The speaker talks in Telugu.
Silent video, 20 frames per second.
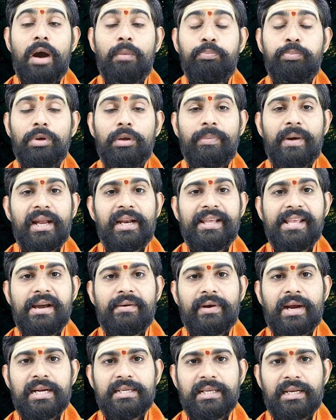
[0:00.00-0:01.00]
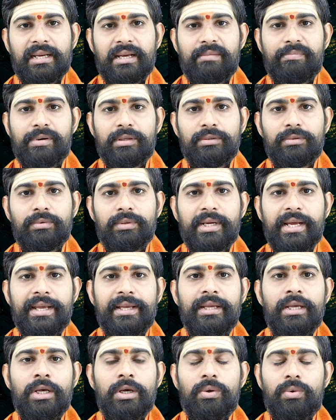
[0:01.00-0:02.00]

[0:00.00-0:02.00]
అప్పులు పాలయ్యే అవకాశాలు కనపడుతూ ఉన్నాయి